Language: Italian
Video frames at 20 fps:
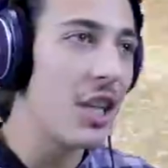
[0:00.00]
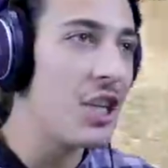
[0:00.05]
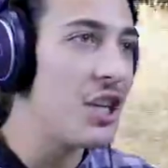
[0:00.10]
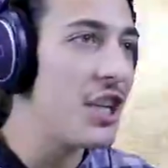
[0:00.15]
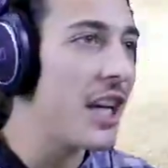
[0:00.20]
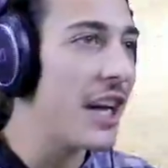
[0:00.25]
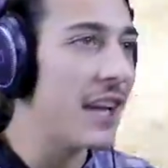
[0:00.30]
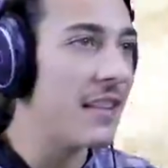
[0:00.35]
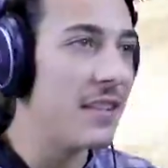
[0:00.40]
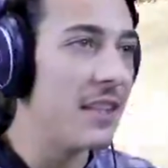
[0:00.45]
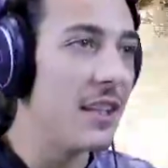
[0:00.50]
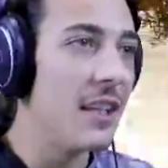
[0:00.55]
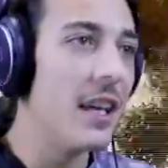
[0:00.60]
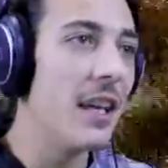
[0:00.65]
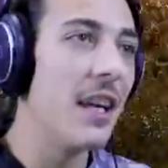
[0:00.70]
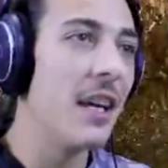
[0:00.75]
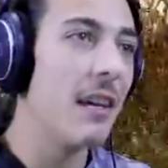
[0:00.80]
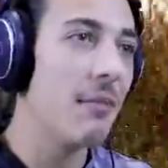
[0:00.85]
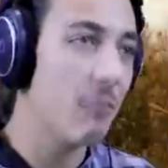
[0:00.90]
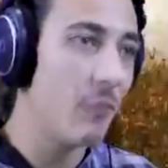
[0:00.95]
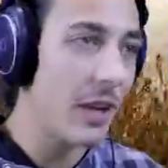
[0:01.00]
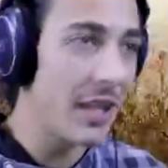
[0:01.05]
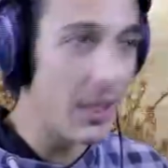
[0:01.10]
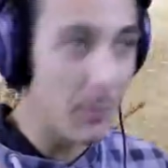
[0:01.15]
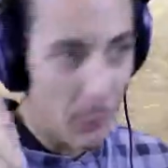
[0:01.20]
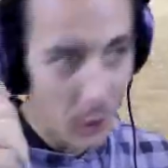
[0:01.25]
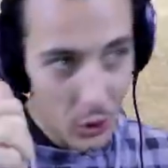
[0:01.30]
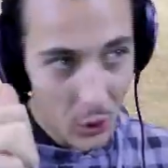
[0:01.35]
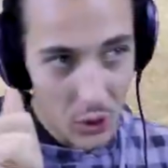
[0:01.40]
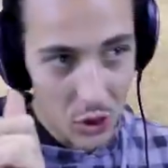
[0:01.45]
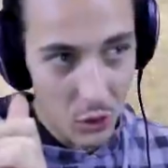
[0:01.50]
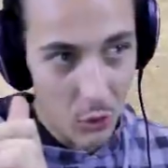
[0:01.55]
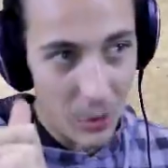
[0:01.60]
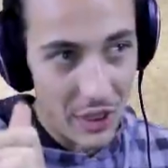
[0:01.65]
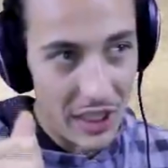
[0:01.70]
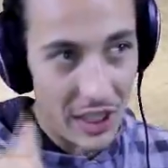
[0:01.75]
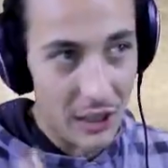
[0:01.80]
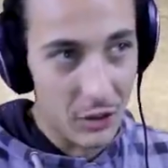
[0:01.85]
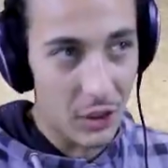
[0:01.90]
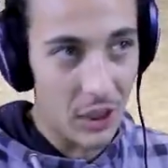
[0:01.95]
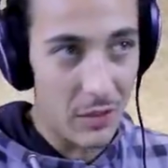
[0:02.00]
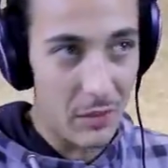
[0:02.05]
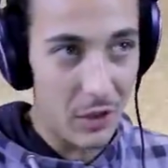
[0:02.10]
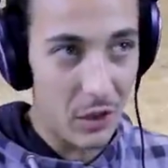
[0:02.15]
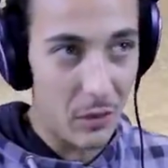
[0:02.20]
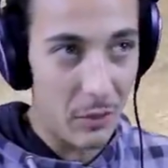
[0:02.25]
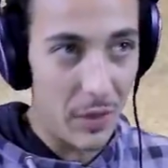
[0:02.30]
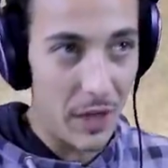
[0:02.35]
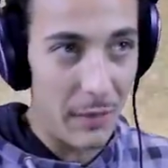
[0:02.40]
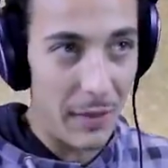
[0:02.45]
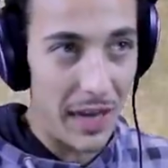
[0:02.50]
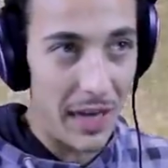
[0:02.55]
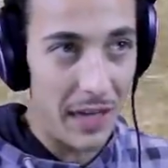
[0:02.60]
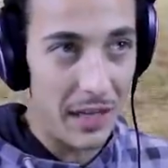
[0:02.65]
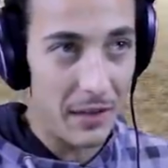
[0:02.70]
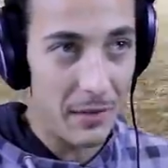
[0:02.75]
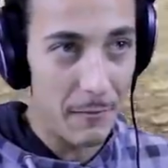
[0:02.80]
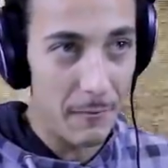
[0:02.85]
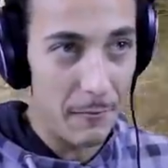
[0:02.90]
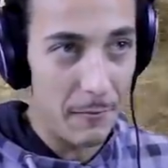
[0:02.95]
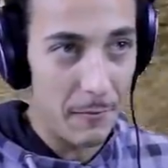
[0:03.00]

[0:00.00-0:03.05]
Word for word: dei giganti. Eh, guarda un po' questo qua dietro che mi rompe le balle.